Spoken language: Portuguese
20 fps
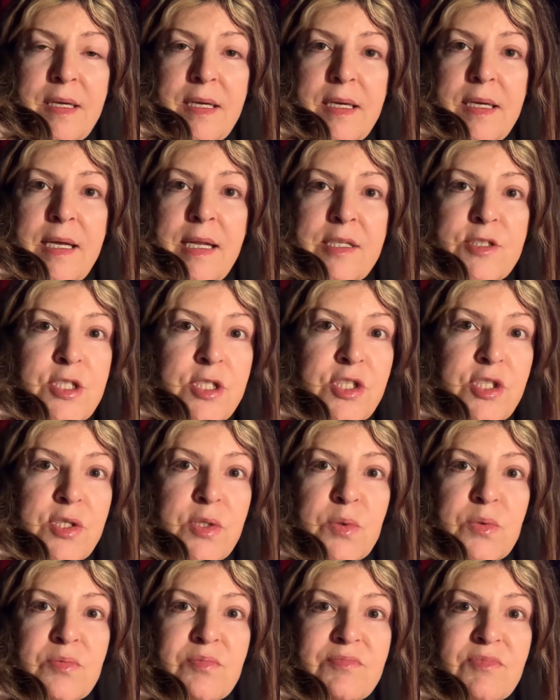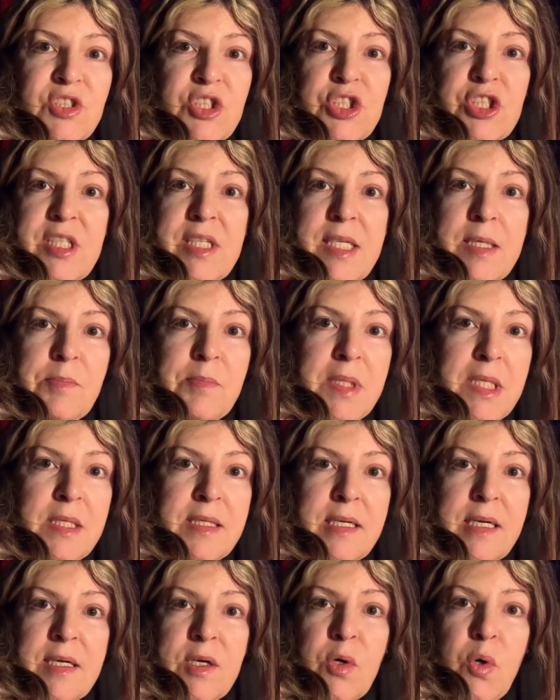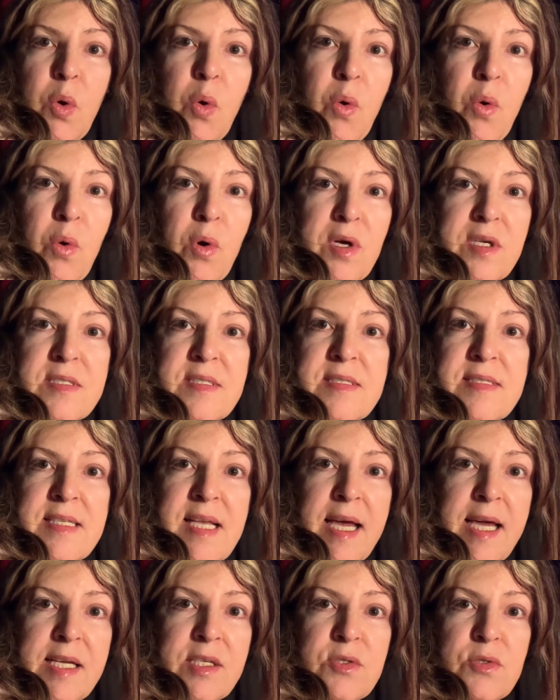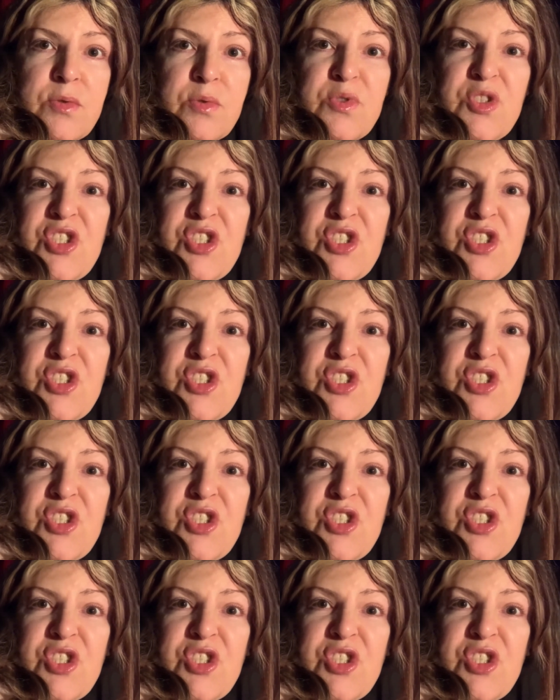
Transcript: A gente não discrimina cor, sexo,